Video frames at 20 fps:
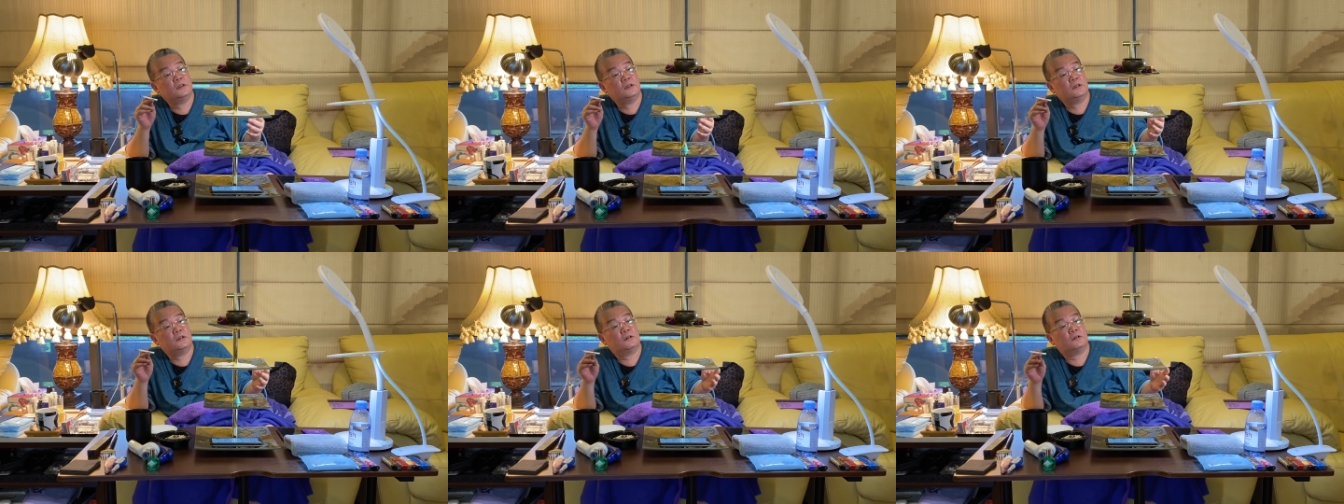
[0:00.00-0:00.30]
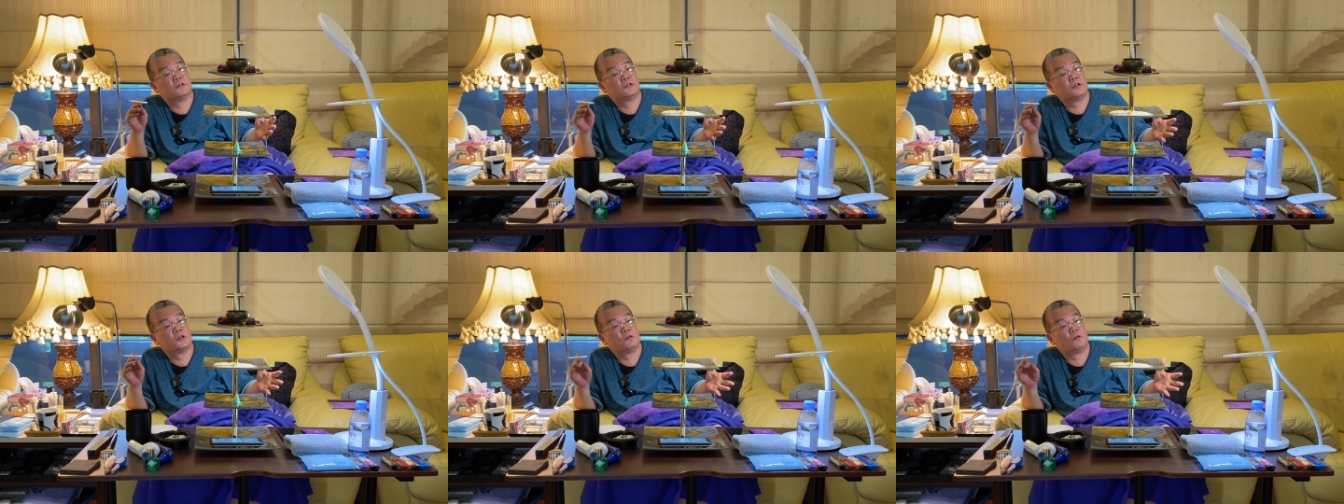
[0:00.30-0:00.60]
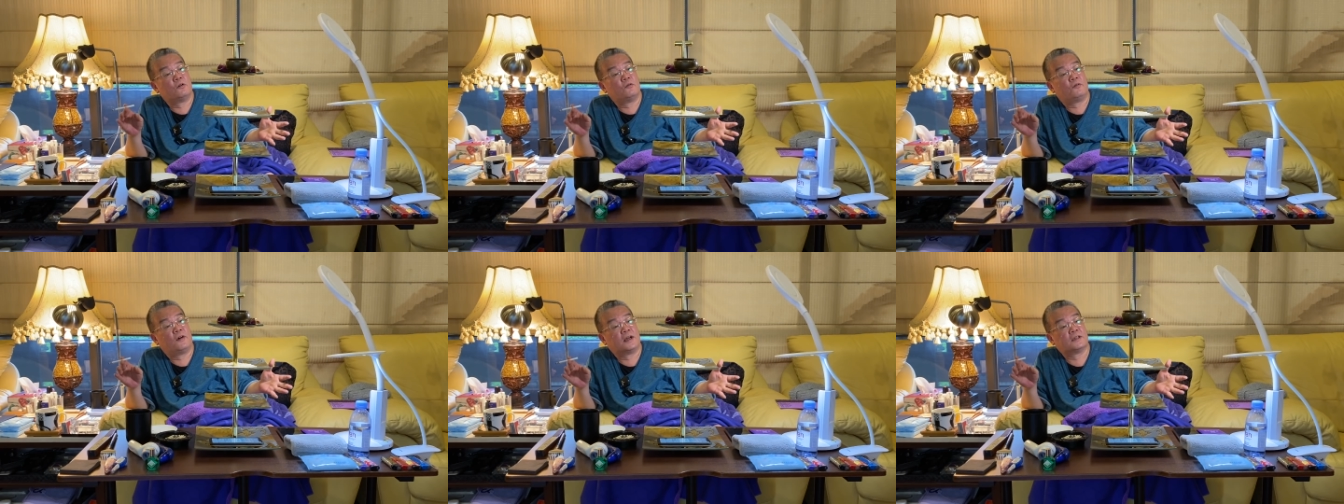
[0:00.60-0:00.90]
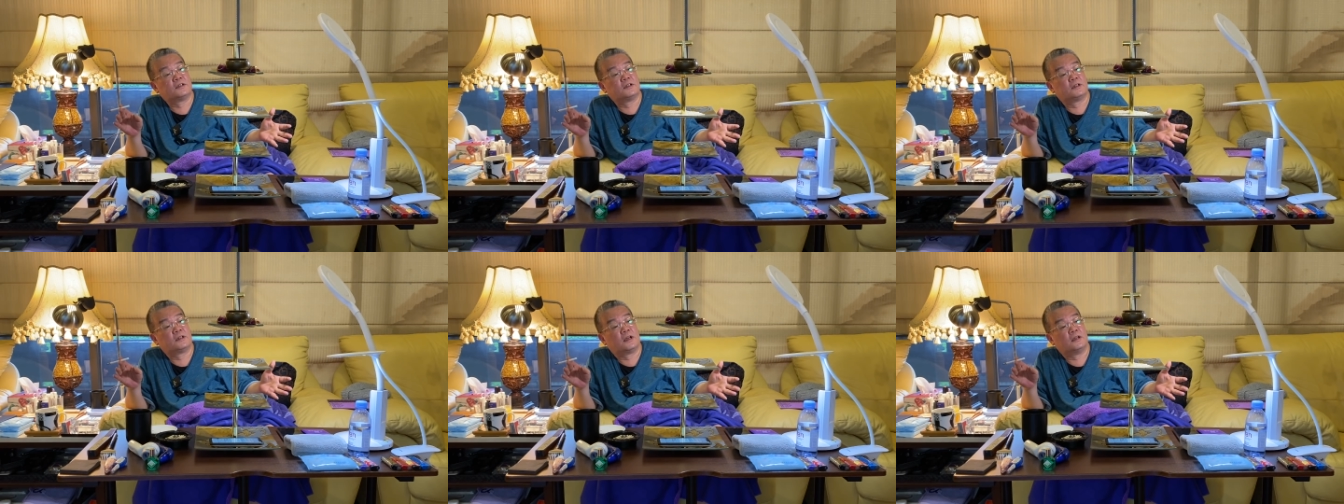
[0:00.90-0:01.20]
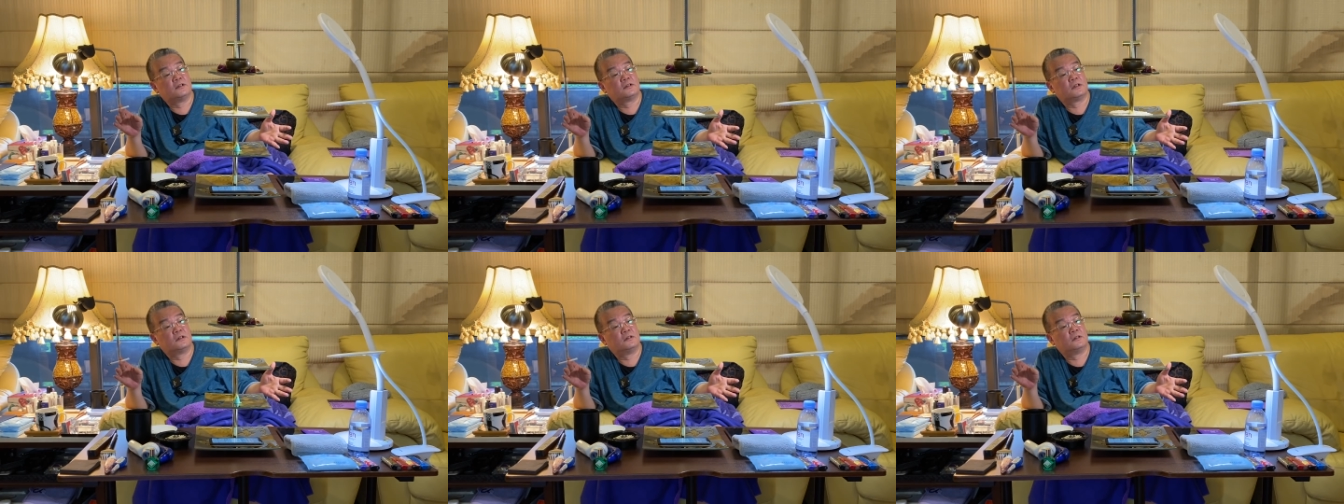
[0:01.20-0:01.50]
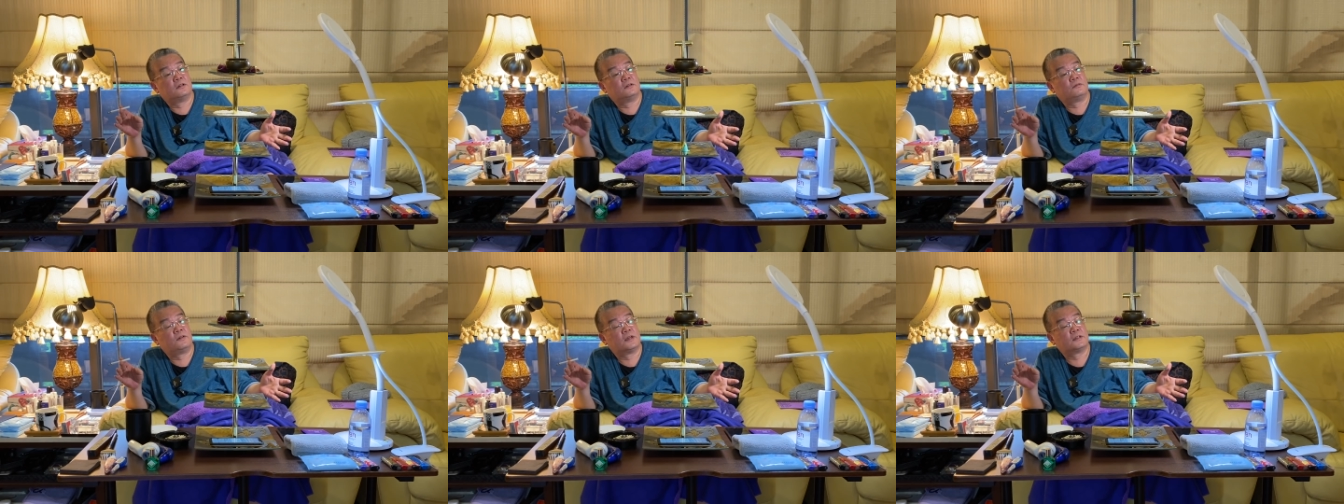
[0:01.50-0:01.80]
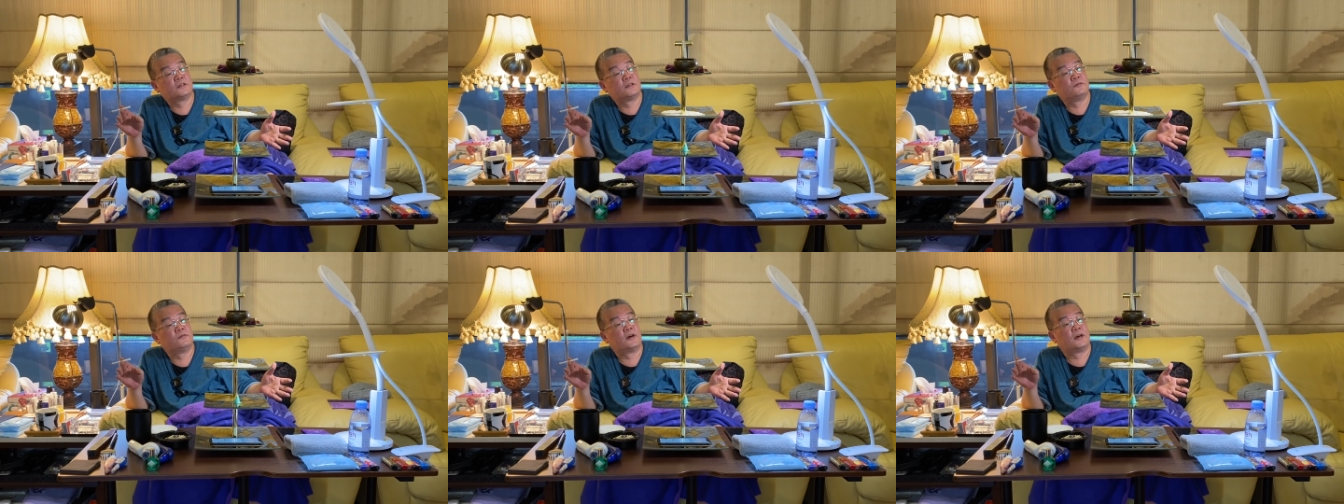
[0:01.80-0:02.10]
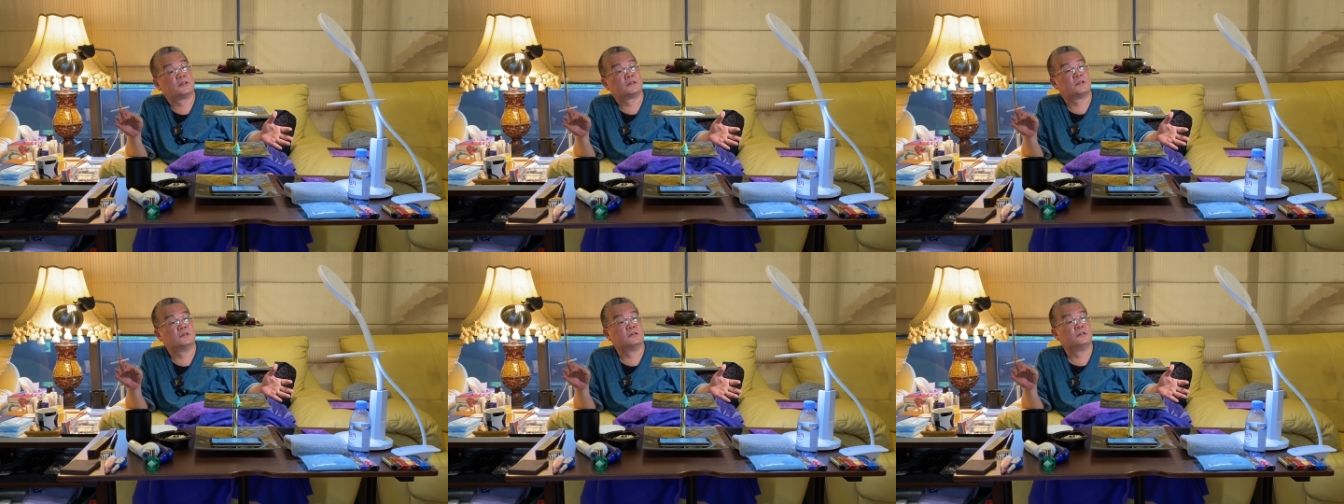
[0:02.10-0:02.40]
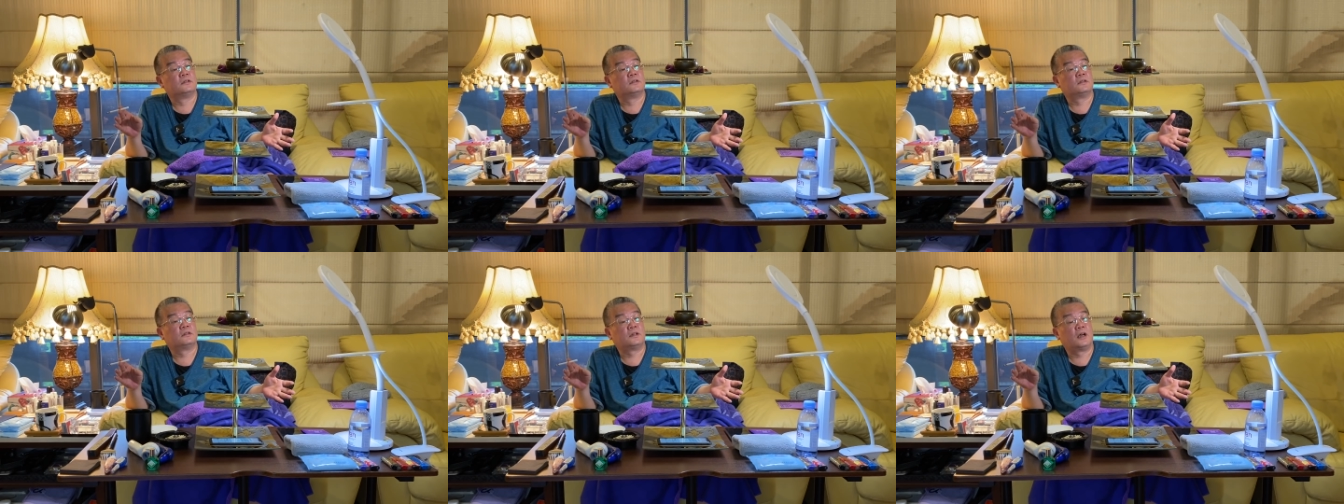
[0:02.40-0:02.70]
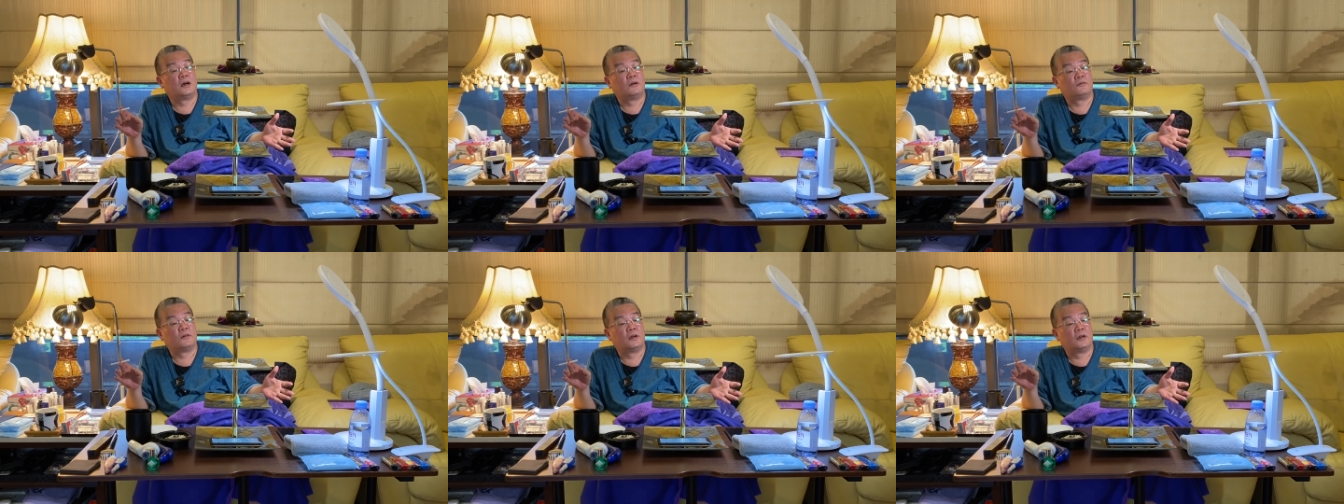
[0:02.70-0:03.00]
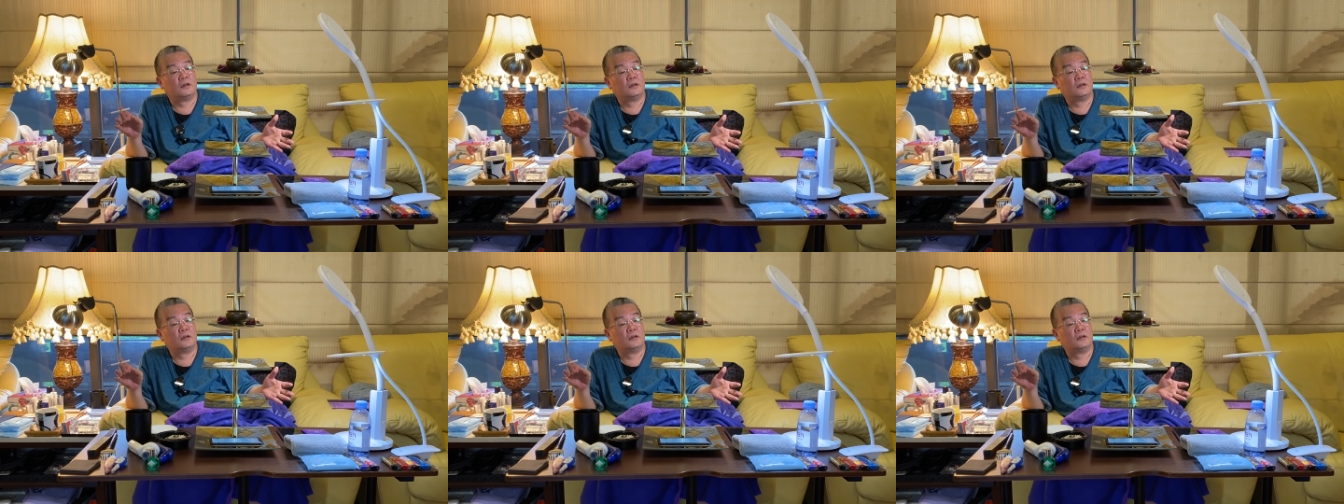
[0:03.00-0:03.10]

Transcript: 哦，见过法界坛城哦，法界法城的一个大法。